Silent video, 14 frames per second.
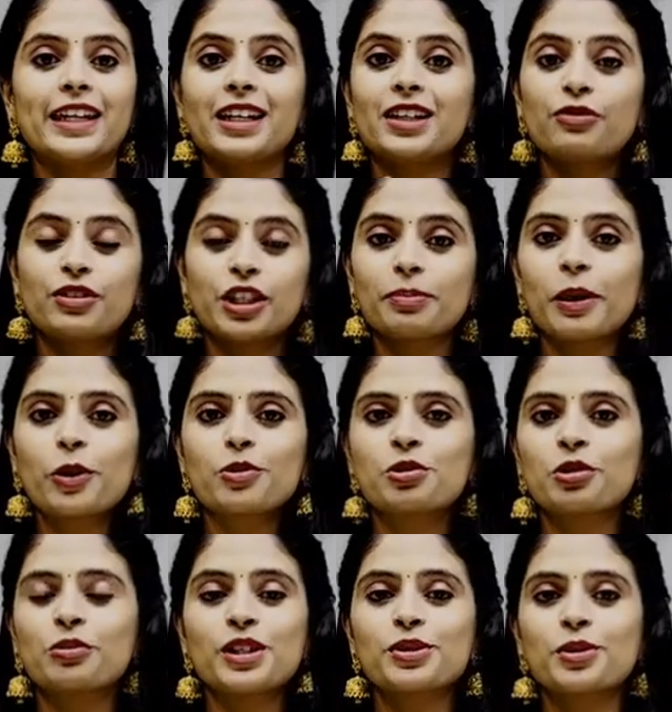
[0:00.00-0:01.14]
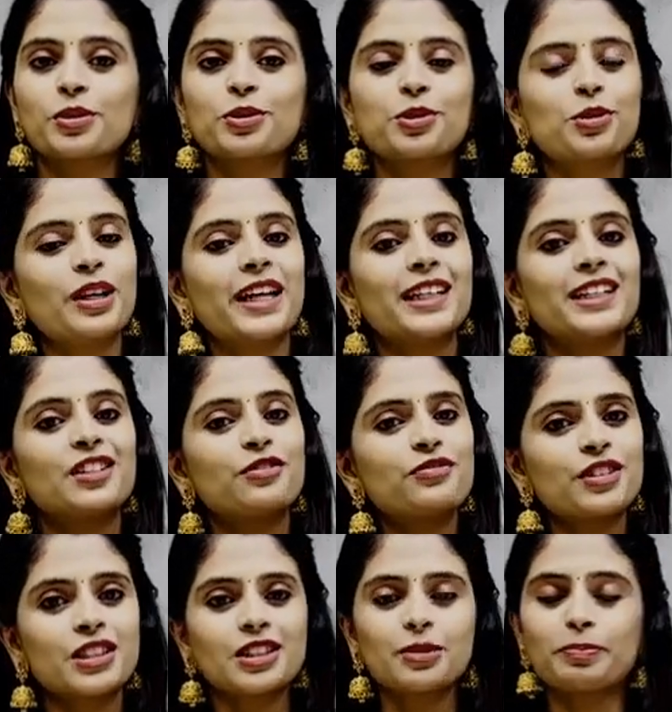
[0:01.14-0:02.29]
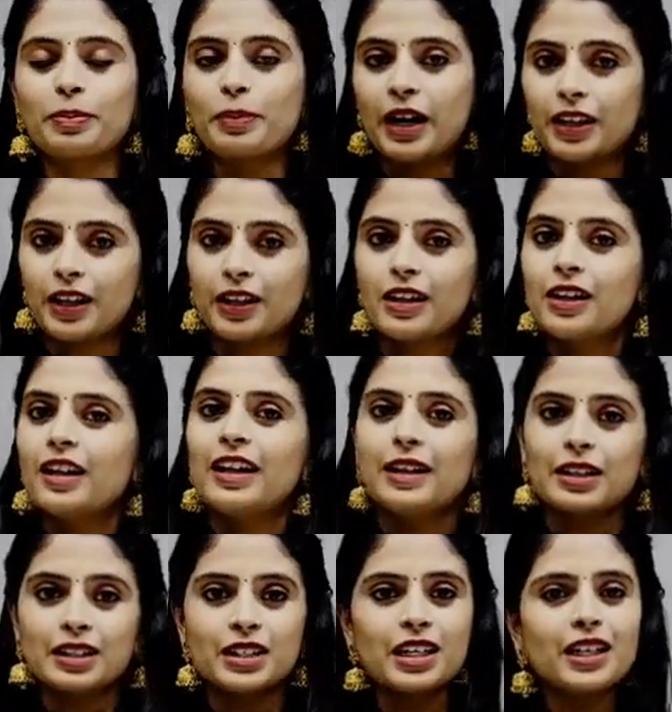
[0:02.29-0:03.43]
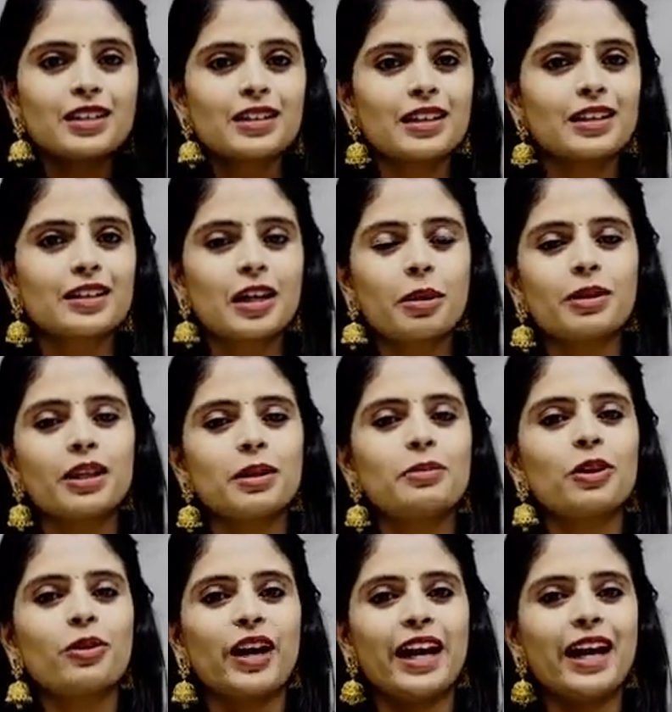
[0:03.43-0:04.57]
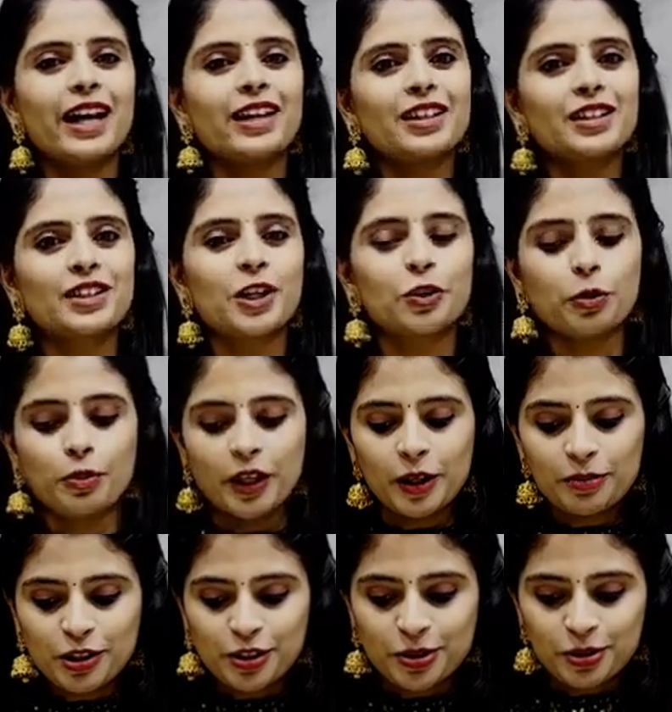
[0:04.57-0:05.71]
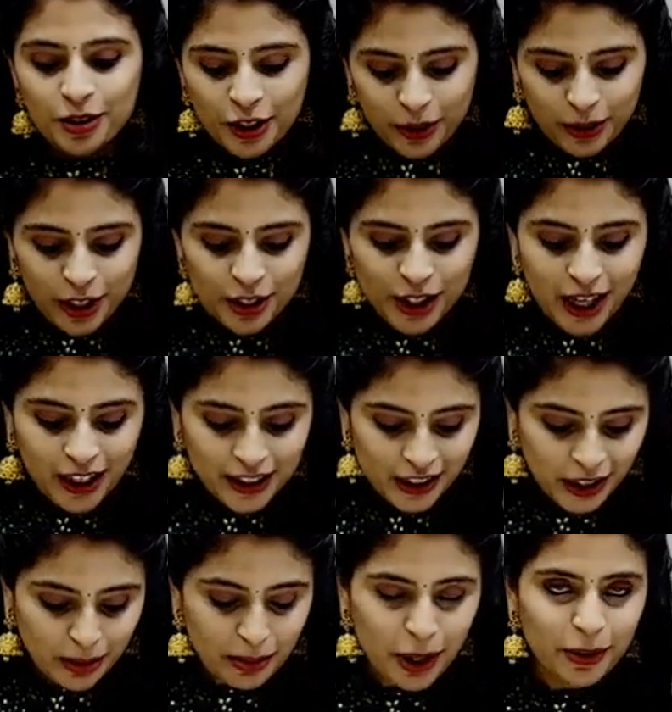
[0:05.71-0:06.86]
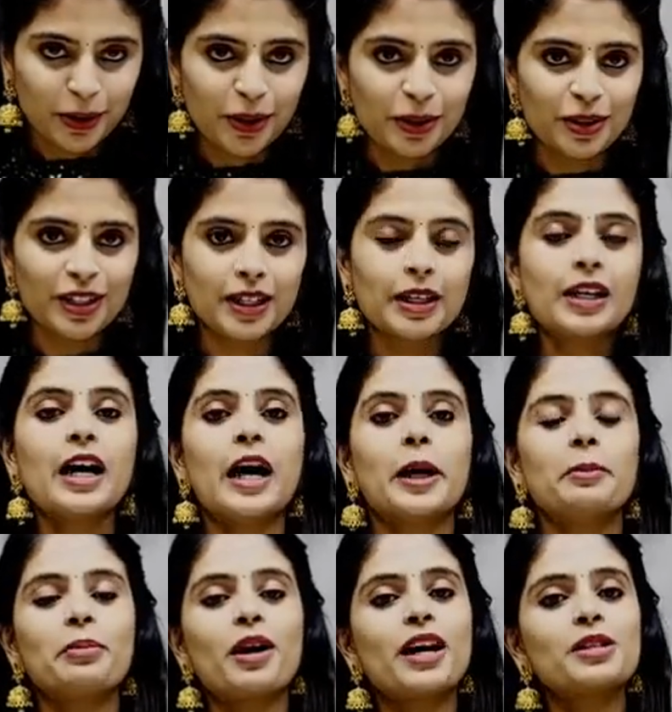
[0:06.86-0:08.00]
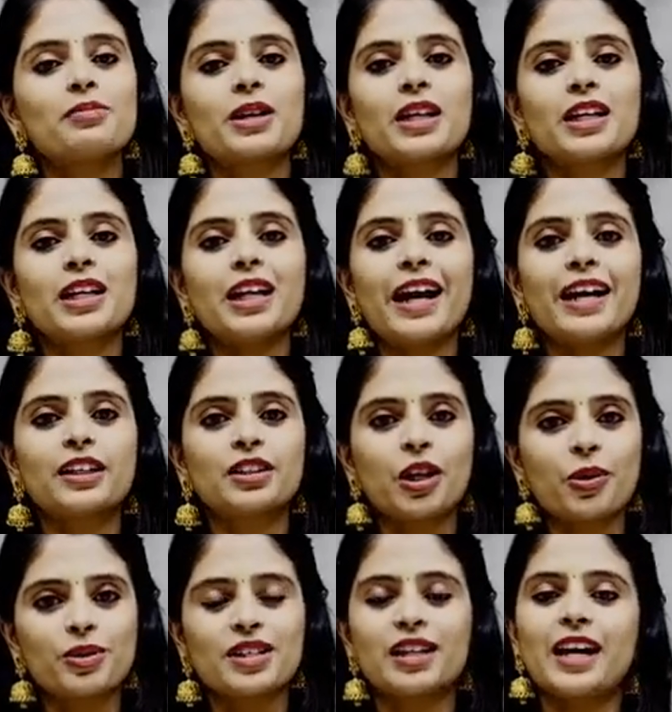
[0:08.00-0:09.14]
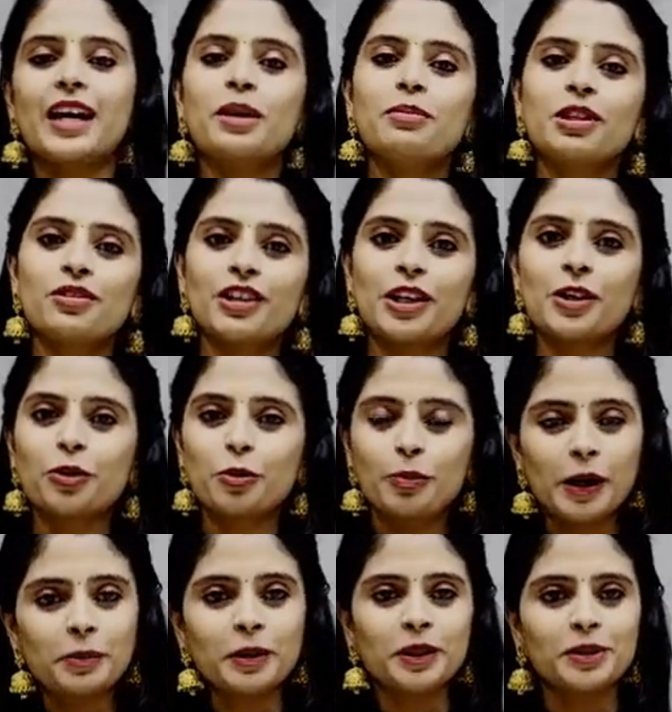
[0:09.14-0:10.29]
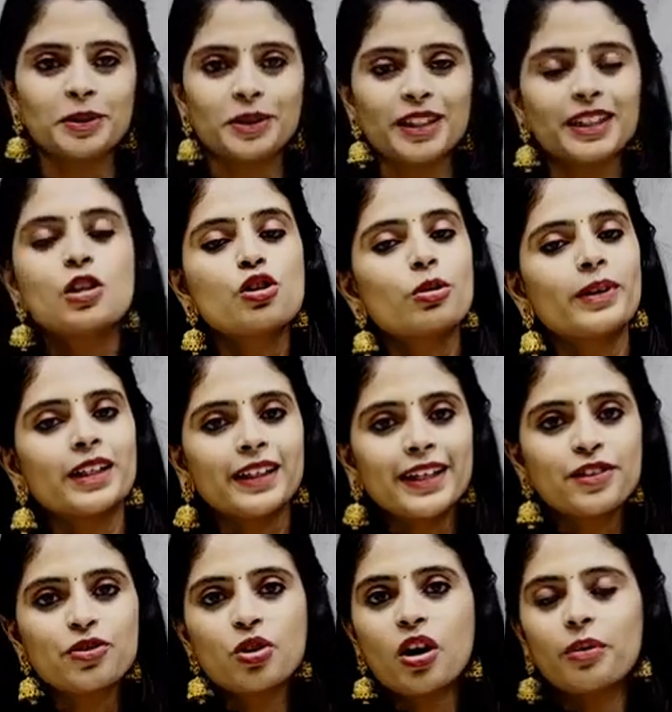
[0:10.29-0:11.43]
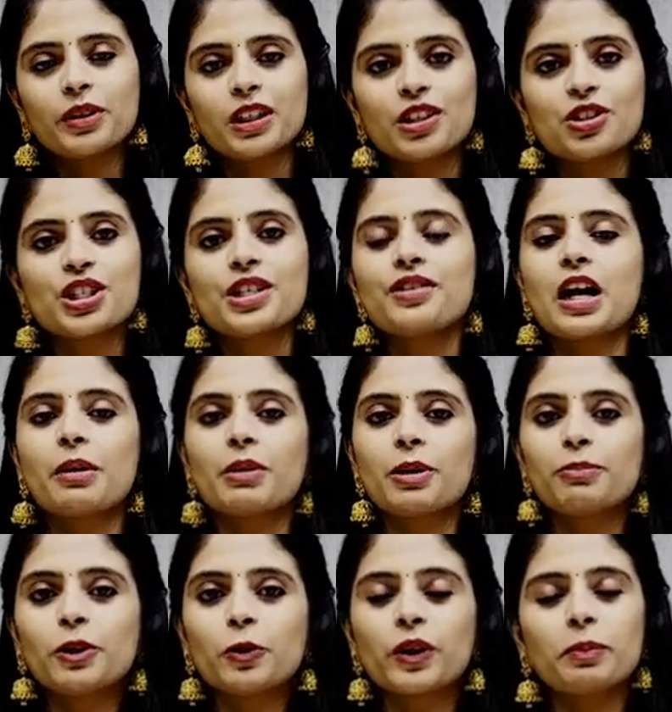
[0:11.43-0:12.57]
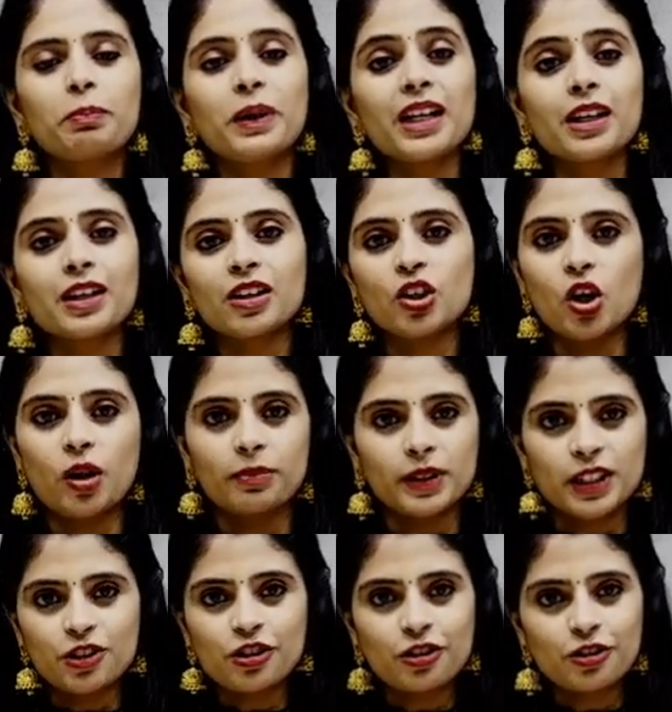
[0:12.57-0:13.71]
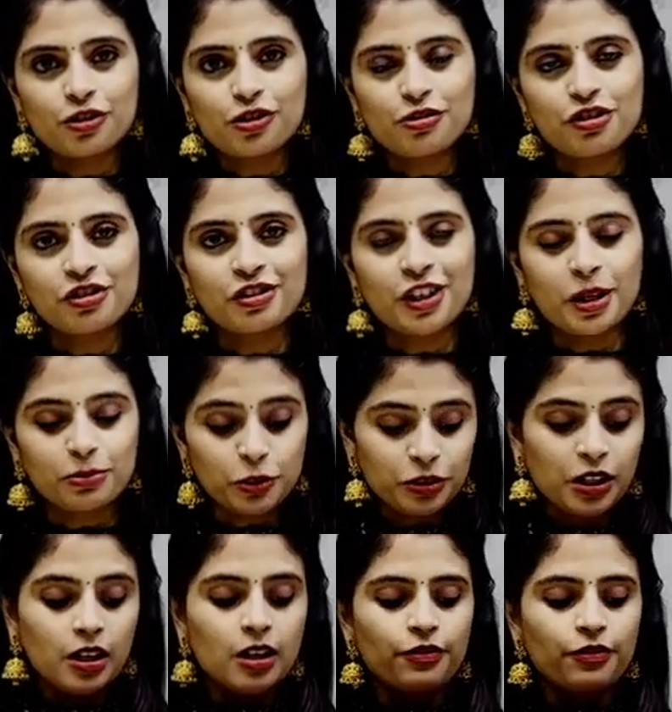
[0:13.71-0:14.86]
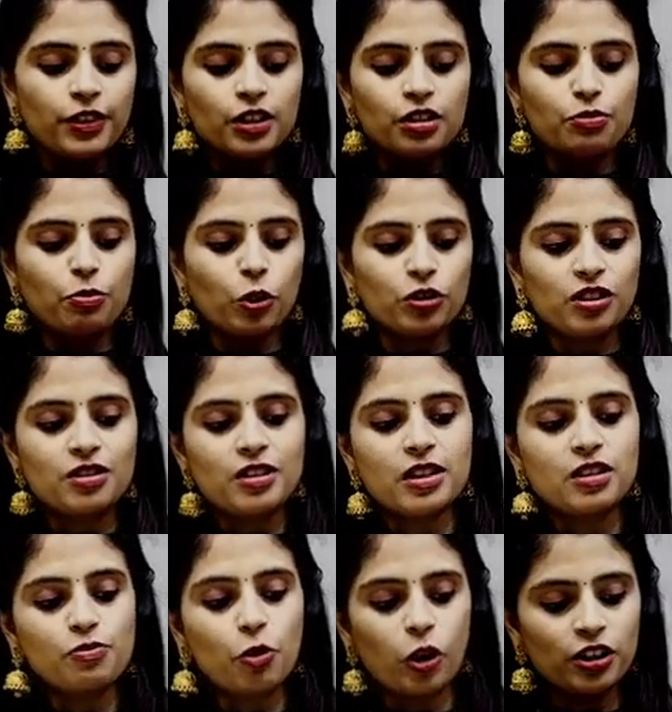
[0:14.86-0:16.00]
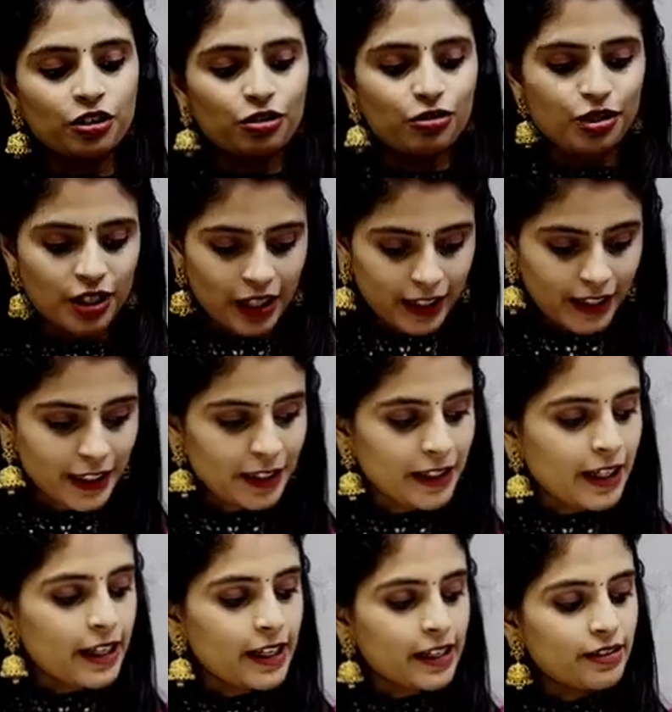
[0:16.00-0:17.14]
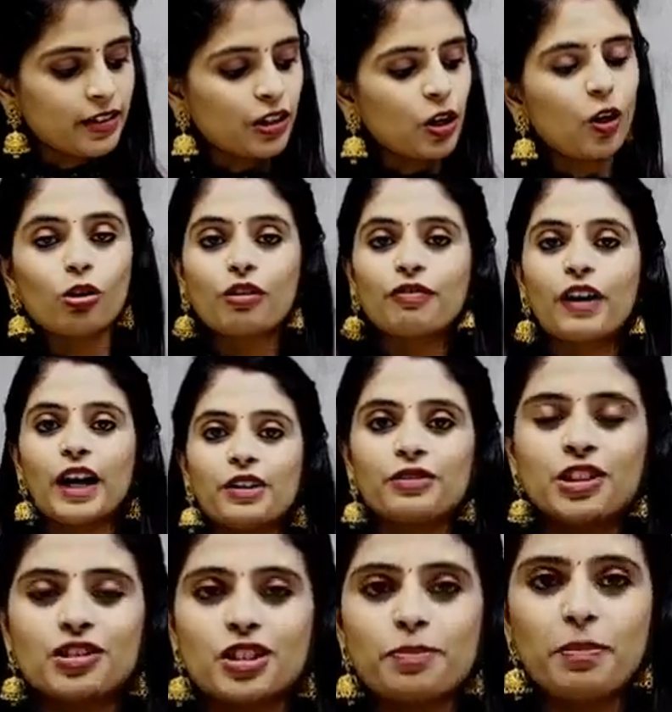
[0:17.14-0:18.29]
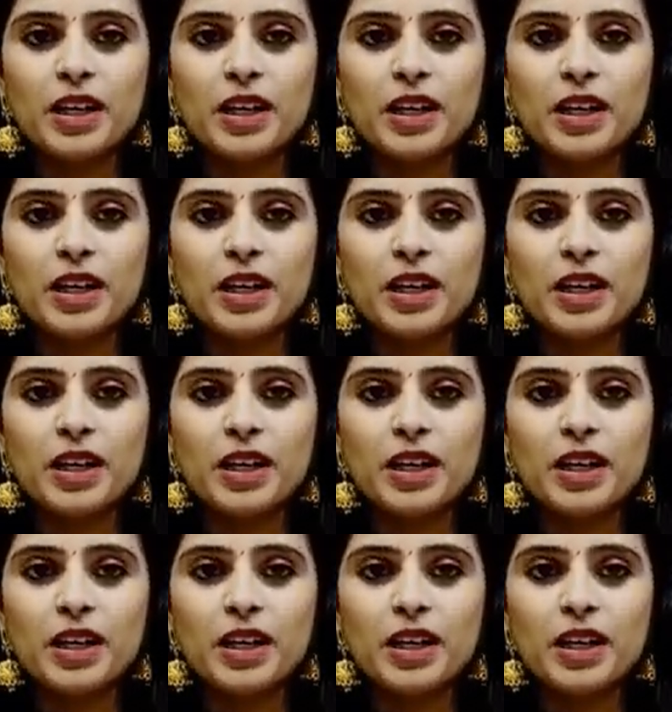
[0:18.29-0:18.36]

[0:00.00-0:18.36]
ఏదైనా వర్క్ బ్లౌజ్తో వేసుకోవచ్చు లేదా డిఫరెంట్ అంటే సింగిల్ కలర్ కాబట్టి మీరు ఏ కలర్ దాంతో పేరప్ చేసుకున్నా కూడా చాలా చాలా బాగుంటుంది అండ్ ప్రైస్ మనకి ఎయిట్ థౌసండ్ ఎనిమిది వేల రూపాయలు పడుతుంది సో మన నెక్స్ట్ కాంబినేషన్ రామా బ్లూ కి పింక్ కలర్ కాంబినేషన్ లో చూస్తున్నాము ఫస్ట్ బోత్ ద సైజ్ బార్డర్ చూసేయండి ఈజీగా ఒక ఫైవ్ ఇంచెస్